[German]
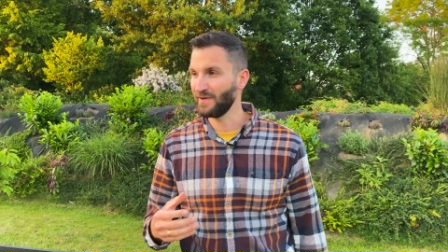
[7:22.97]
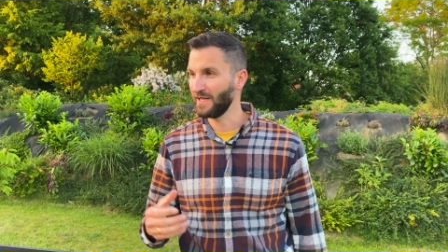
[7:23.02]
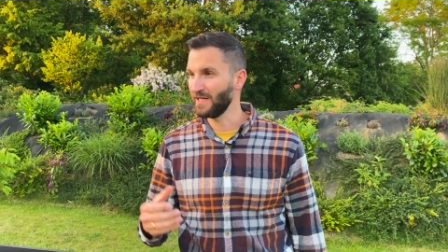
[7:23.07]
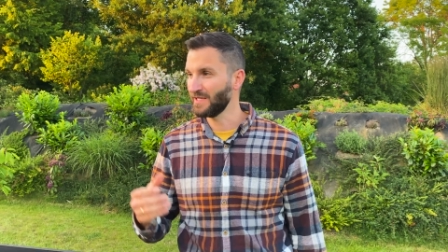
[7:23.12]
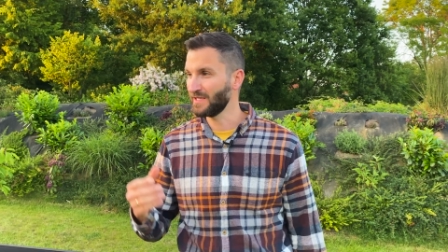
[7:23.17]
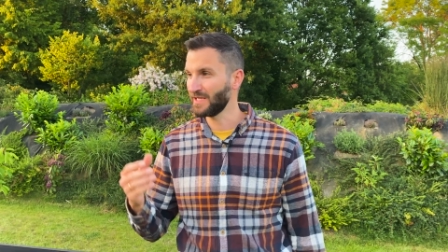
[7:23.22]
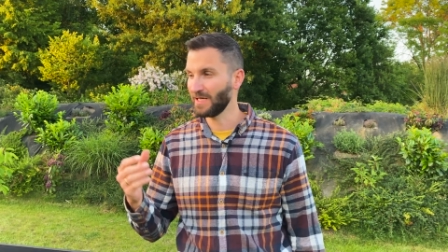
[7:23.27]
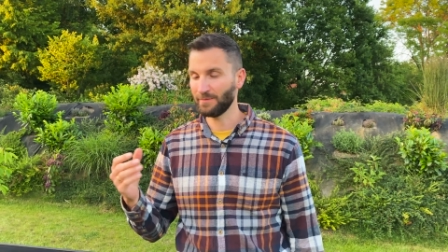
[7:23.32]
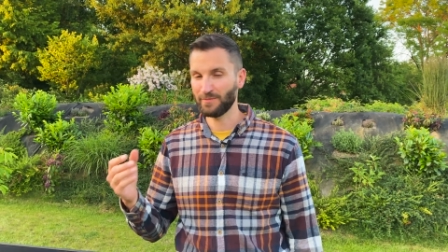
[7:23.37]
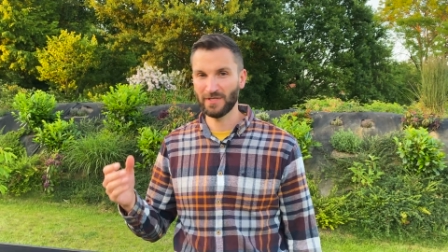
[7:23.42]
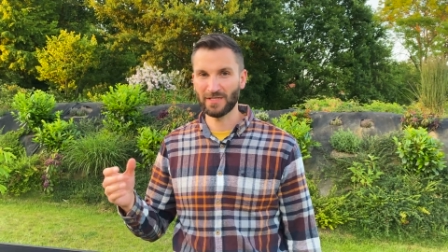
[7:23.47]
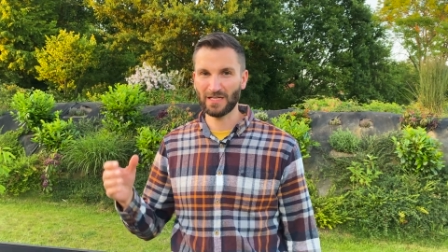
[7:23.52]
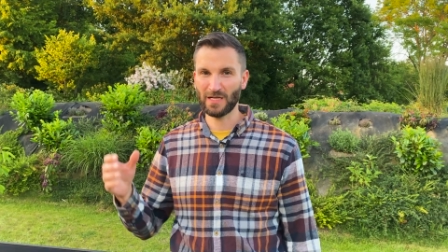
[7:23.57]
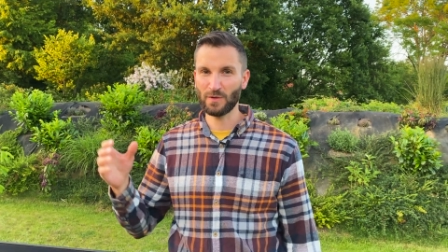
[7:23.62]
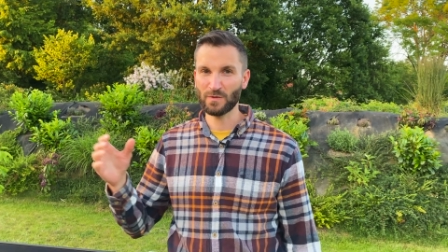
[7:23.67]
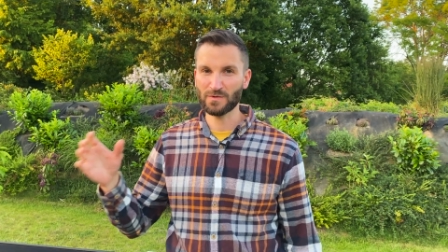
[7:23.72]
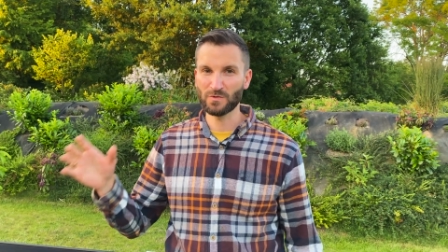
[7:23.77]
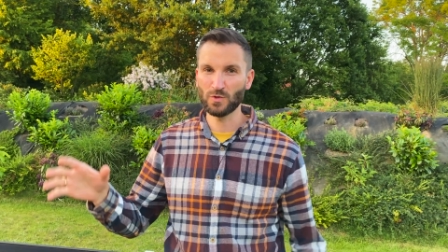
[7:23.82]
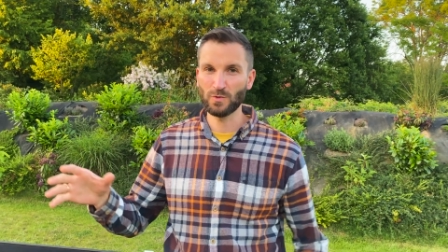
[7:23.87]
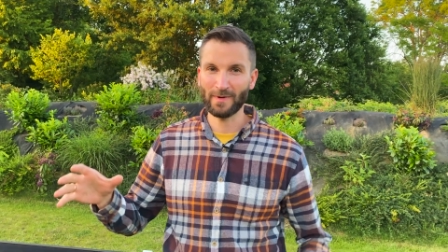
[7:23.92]
weil ich habe hier
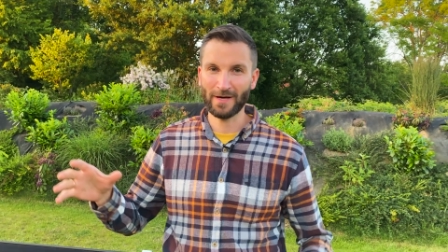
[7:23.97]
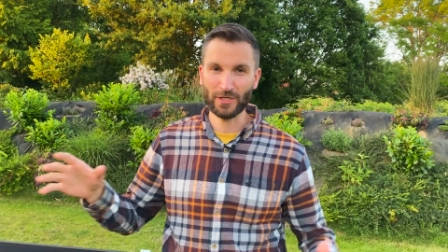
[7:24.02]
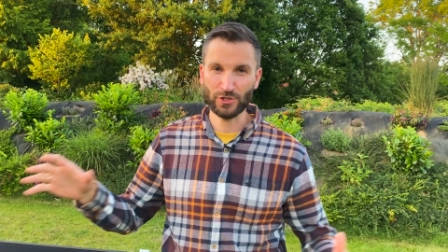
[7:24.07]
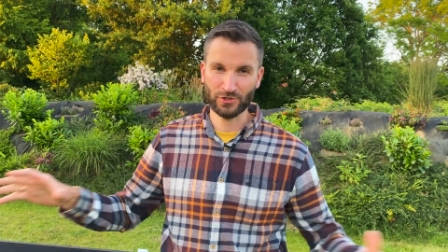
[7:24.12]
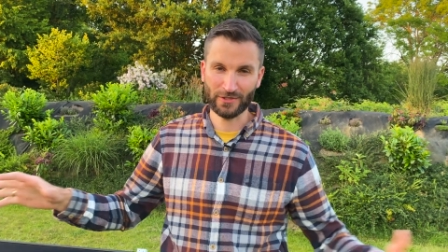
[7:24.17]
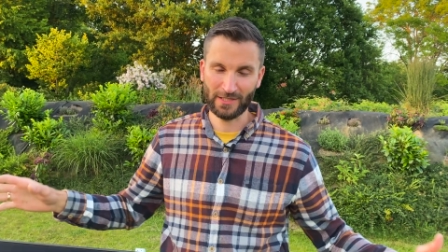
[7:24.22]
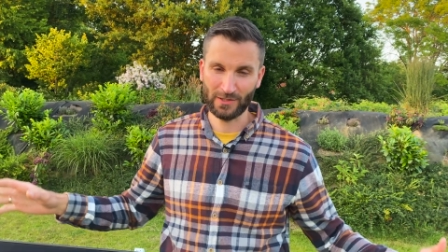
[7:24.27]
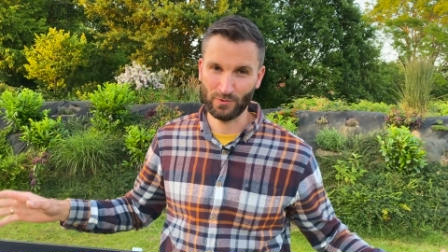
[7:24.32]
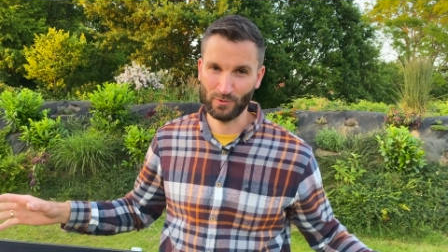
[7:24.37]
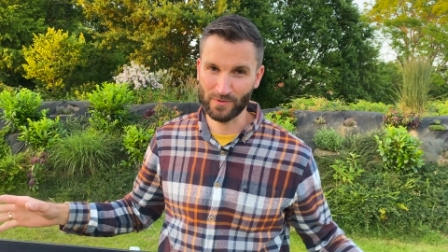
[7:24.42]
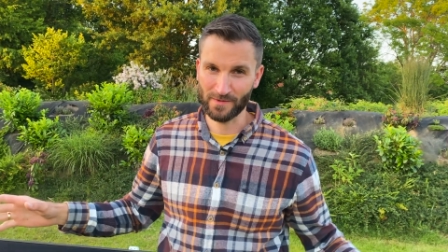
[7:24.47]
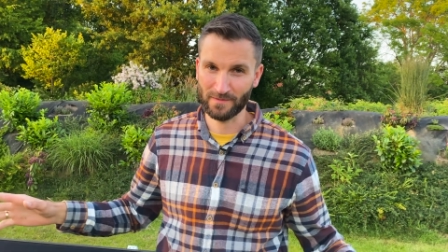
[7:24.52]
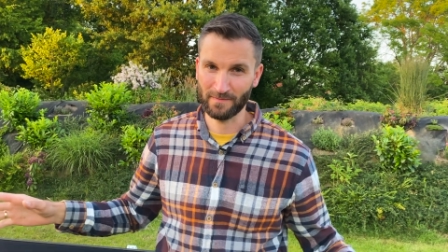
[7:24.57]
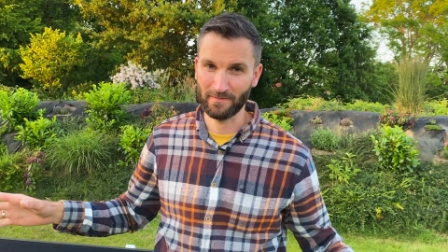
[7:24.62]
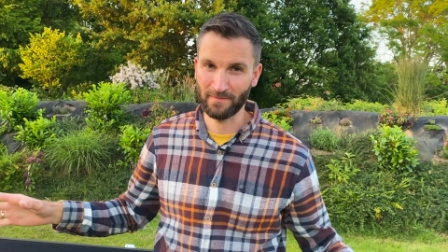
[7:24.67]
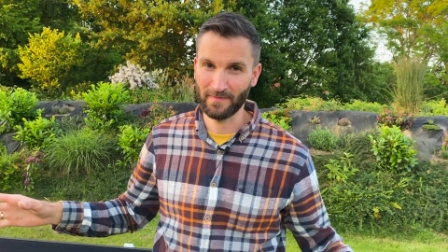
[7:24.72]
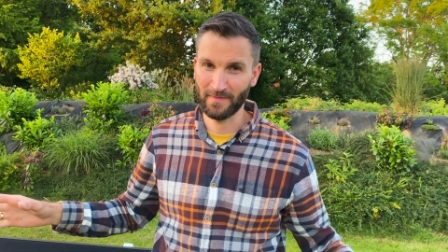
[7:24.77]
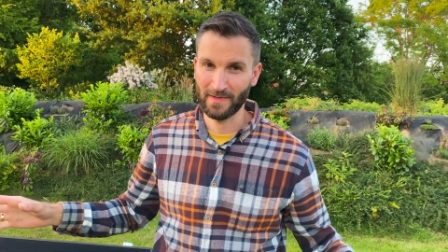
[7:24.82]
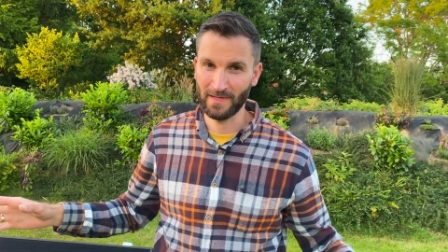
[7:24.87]
draußen überall Steckdosen.